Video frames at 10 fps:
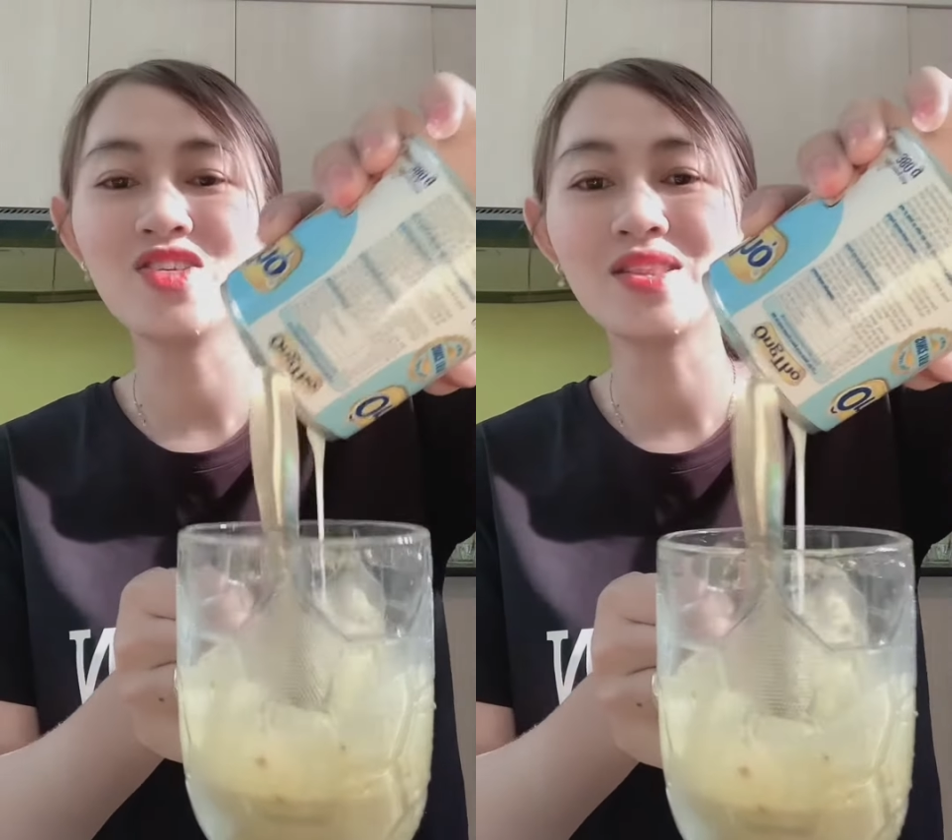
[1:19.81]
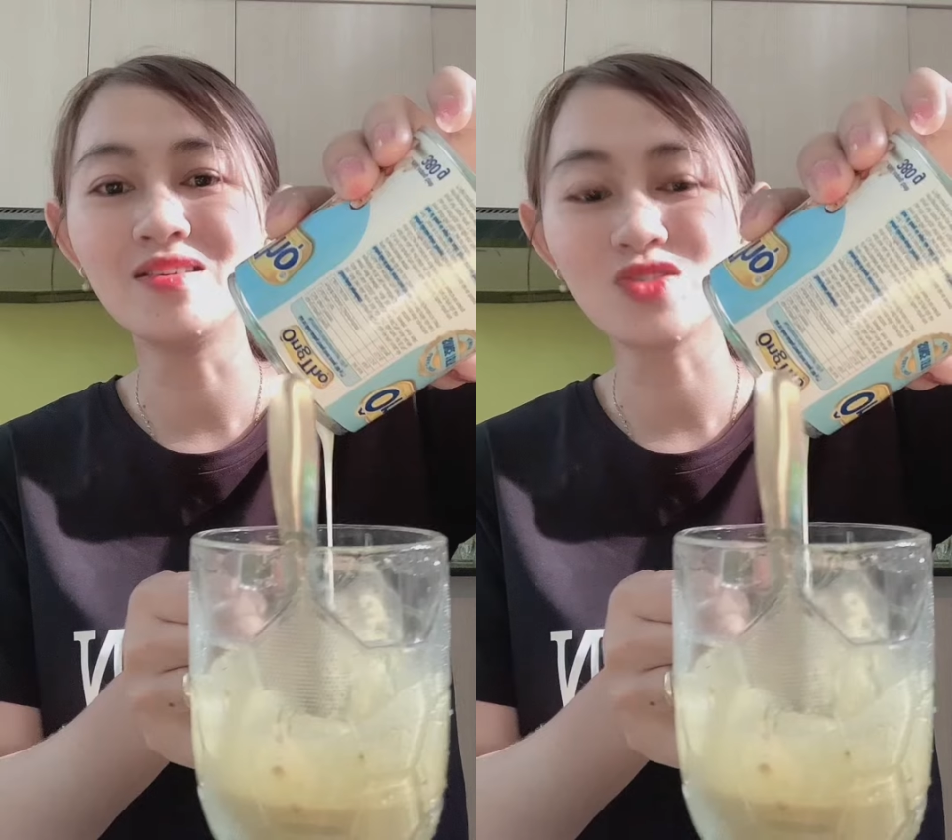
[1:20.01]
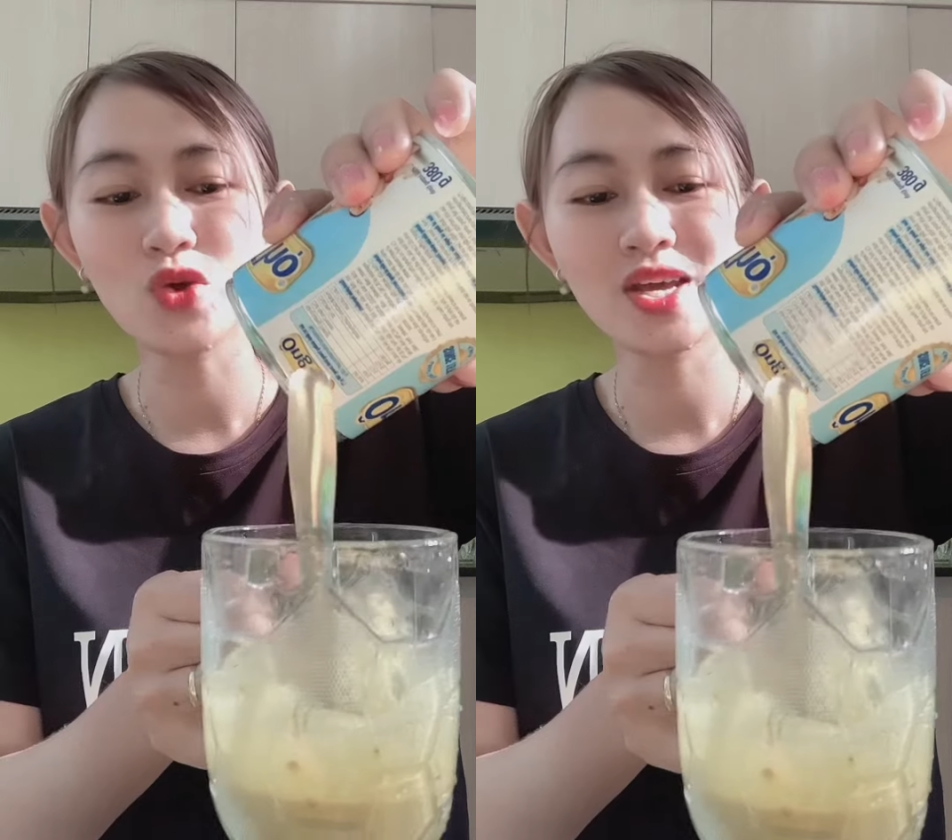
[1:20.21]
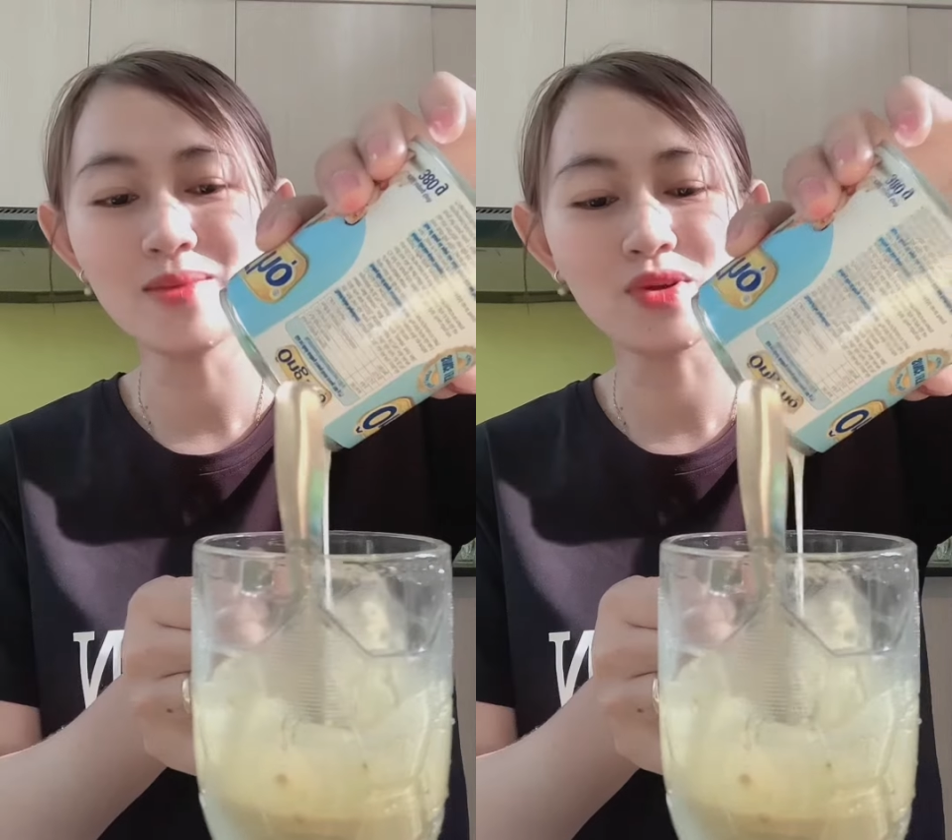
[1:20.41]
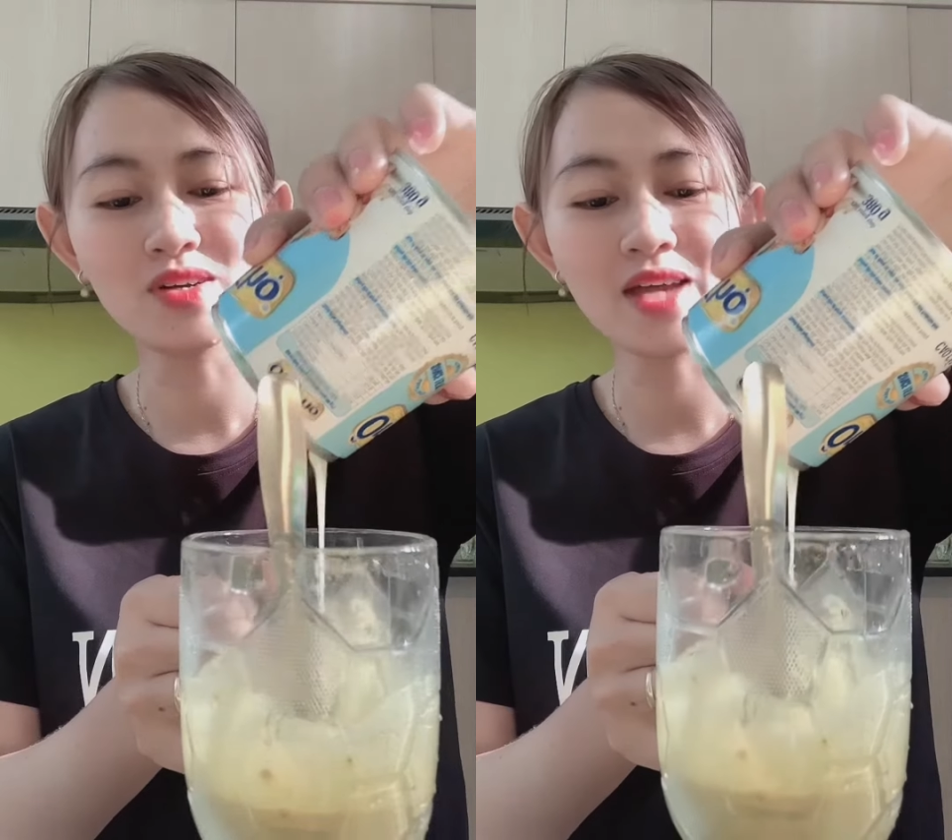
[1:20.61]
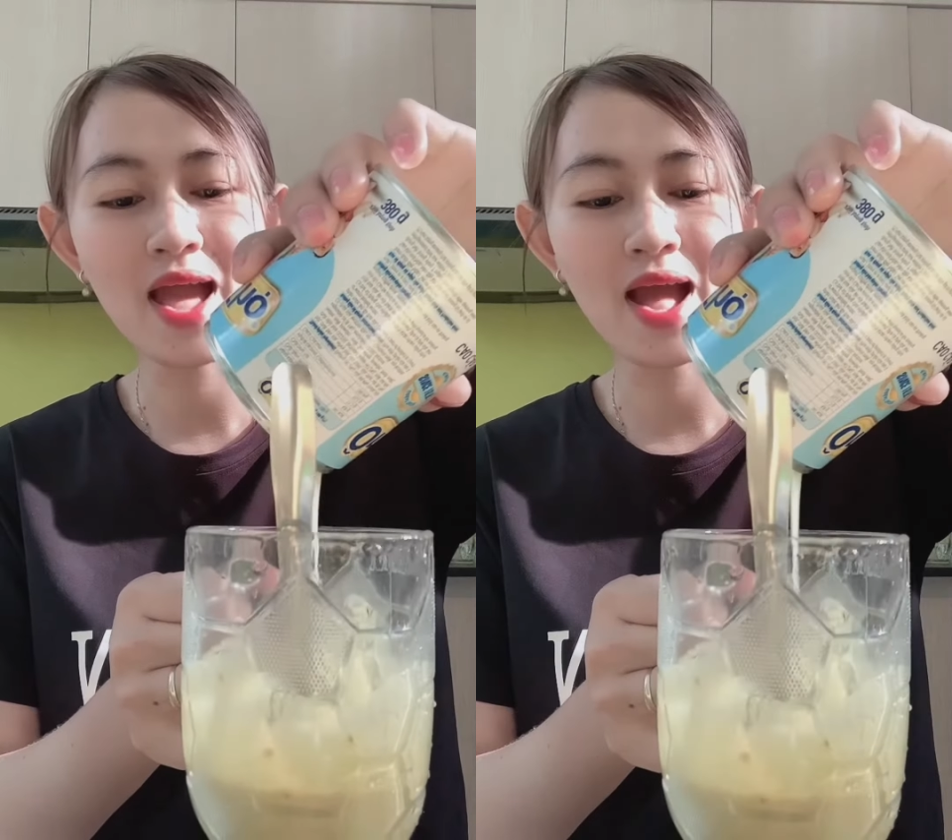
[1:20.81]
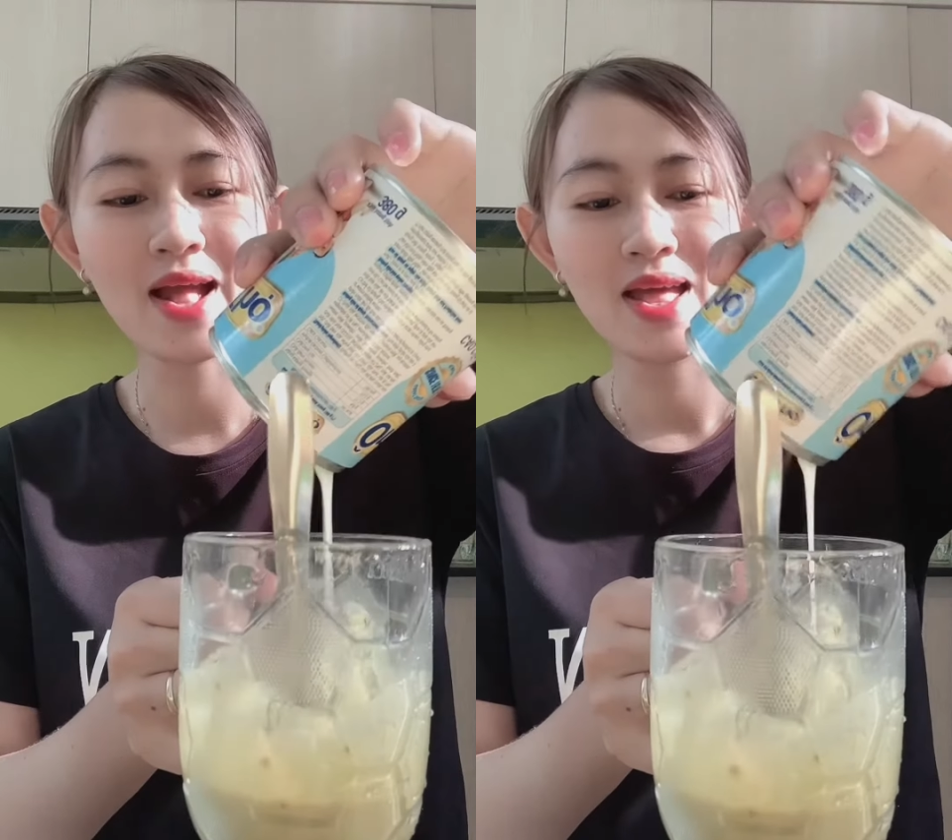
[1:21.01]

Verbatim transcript: cho đường tùy ý mọi người ha